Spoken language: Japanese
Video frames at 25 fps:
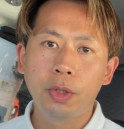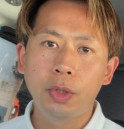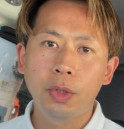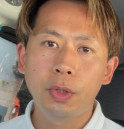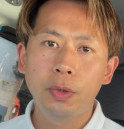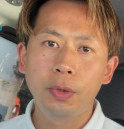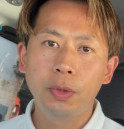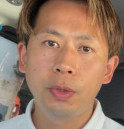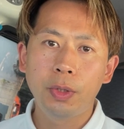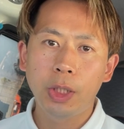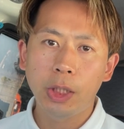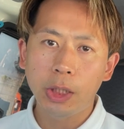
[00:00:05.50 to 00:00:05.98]

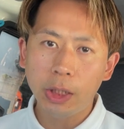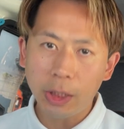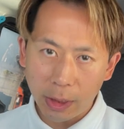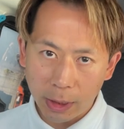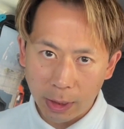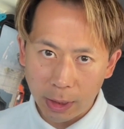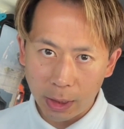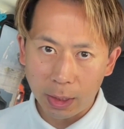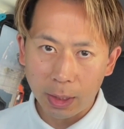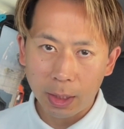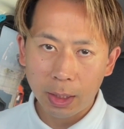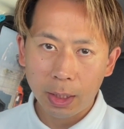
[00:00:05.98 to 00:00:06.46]
12
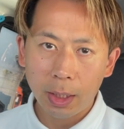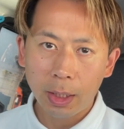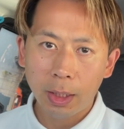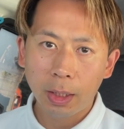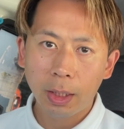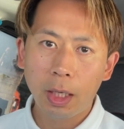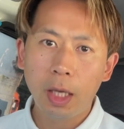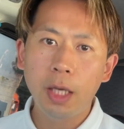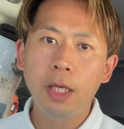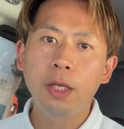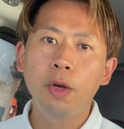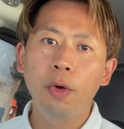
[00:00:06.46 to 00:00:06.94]
日
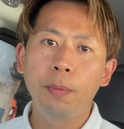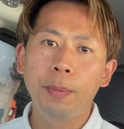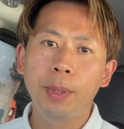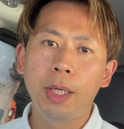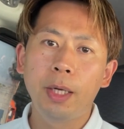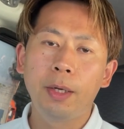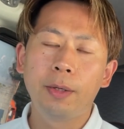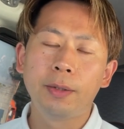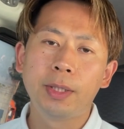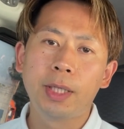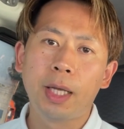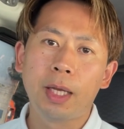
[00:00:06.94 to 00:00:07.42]
金曜日
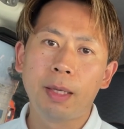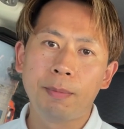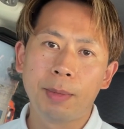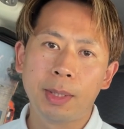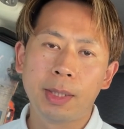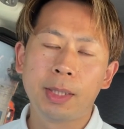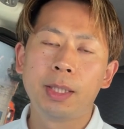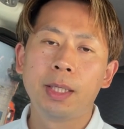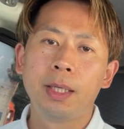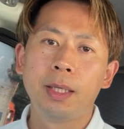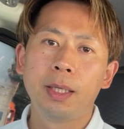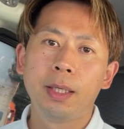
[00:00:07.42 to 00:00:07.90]
でござい
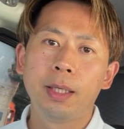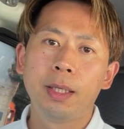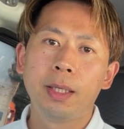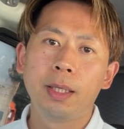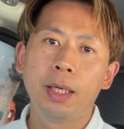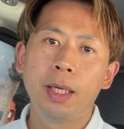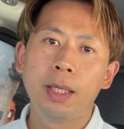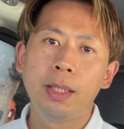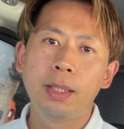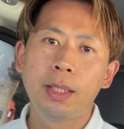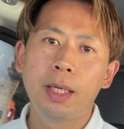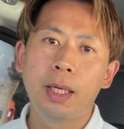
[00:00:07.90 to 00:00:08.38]
ます
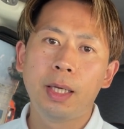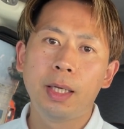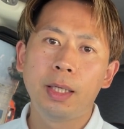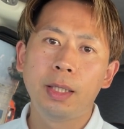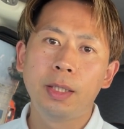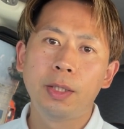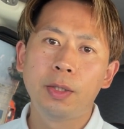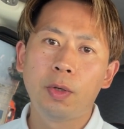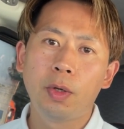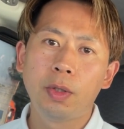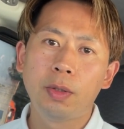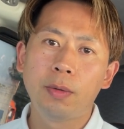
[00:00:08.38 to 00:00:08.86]
現
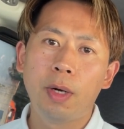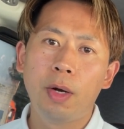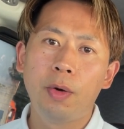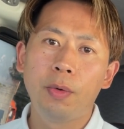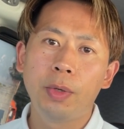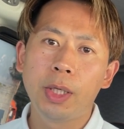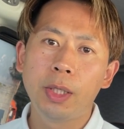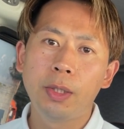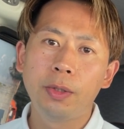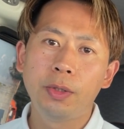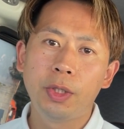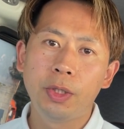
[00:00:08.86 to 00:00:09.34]
在時刻は
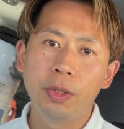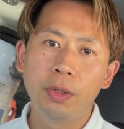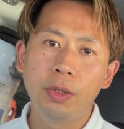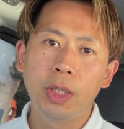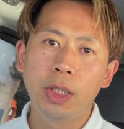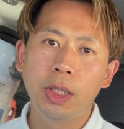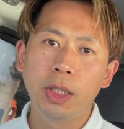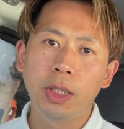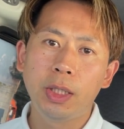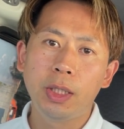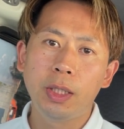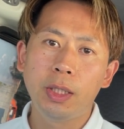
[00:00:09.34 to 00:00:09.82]
お昼
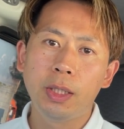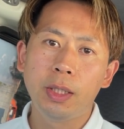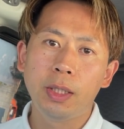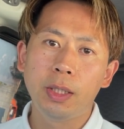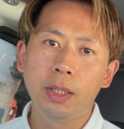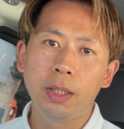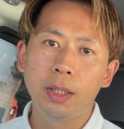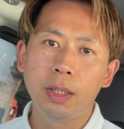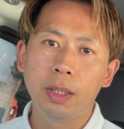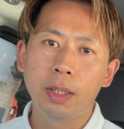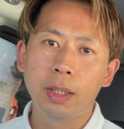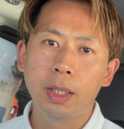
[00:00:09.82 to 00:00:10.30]
12
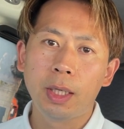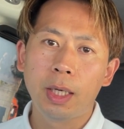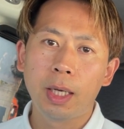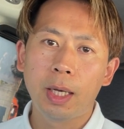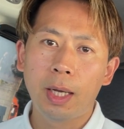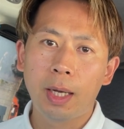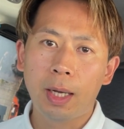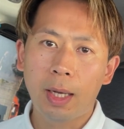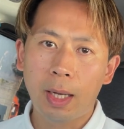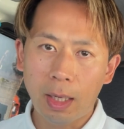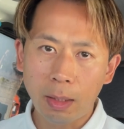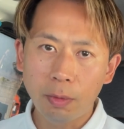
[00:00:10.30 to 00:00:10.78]
時
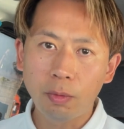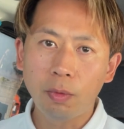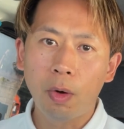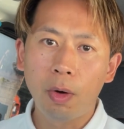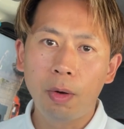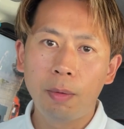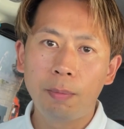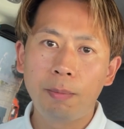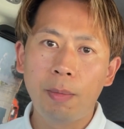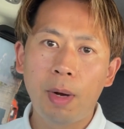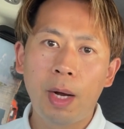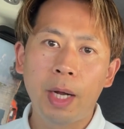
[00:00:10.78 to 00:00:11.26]
半を
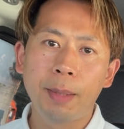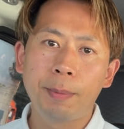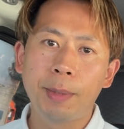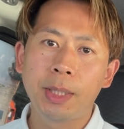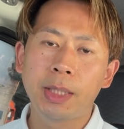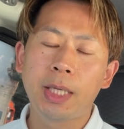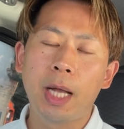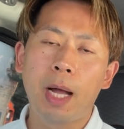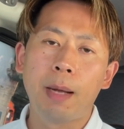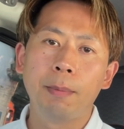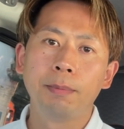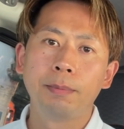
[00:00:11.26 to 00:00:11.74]
回りま
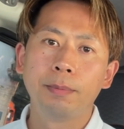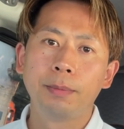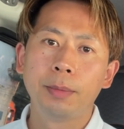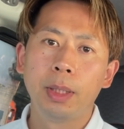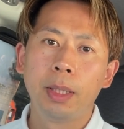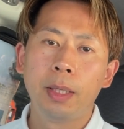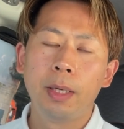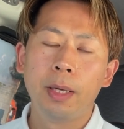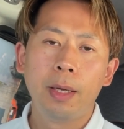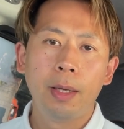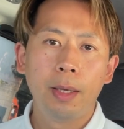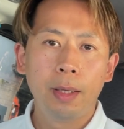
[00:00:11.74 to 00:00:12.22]
した、
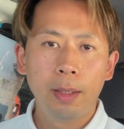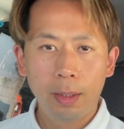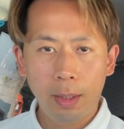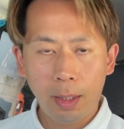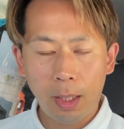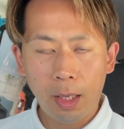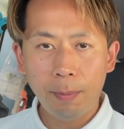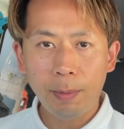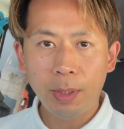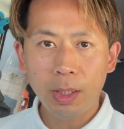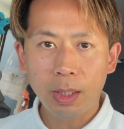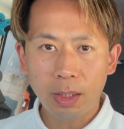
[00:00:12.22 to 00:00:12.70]

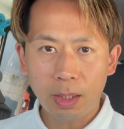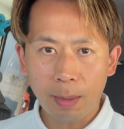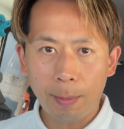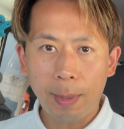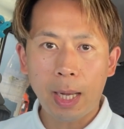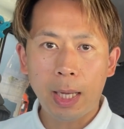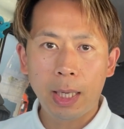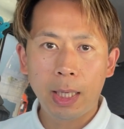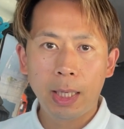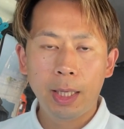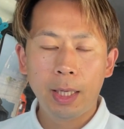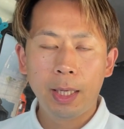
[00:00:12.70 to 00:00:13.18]
えー、皆
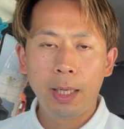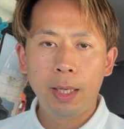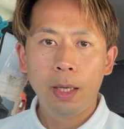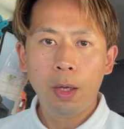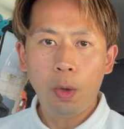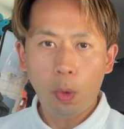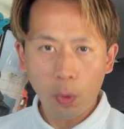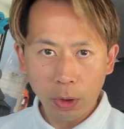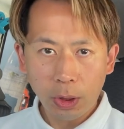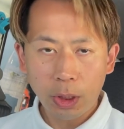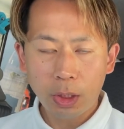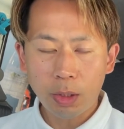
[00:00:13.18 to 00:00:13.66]
様
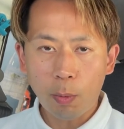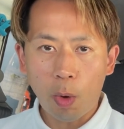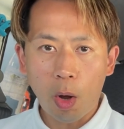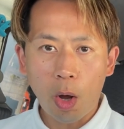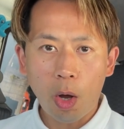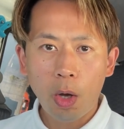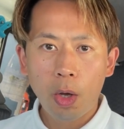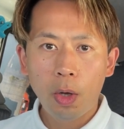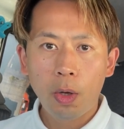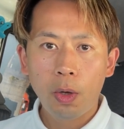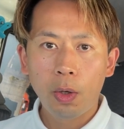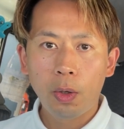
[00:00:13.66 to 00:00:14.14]
本日
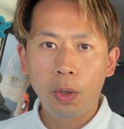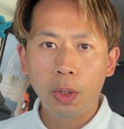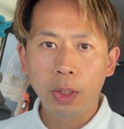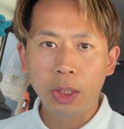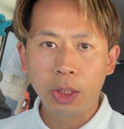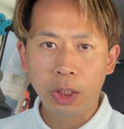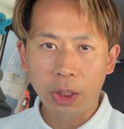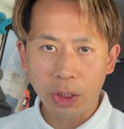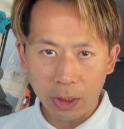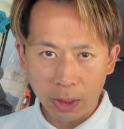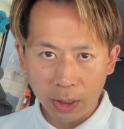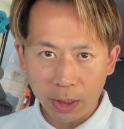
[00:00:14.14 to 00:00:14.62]
も
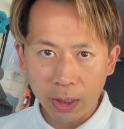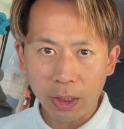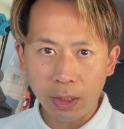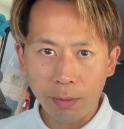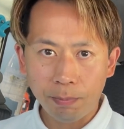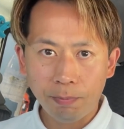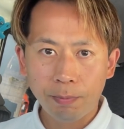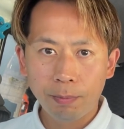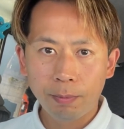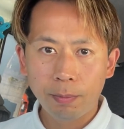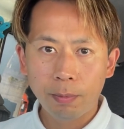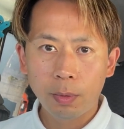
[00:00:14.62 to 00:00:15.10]
一
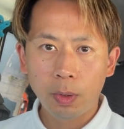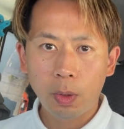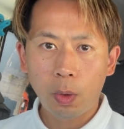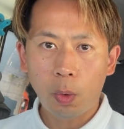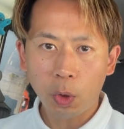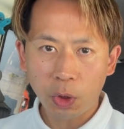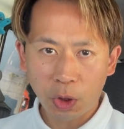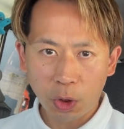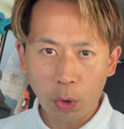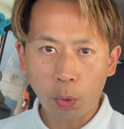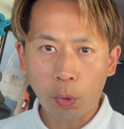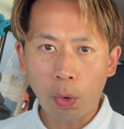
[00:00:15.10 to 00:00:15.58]
日
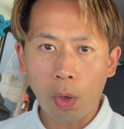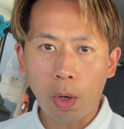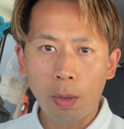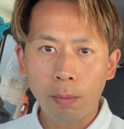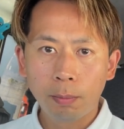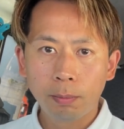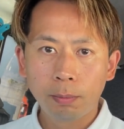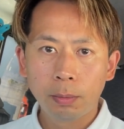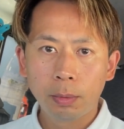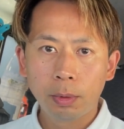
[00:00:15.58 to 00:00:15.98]
お仕事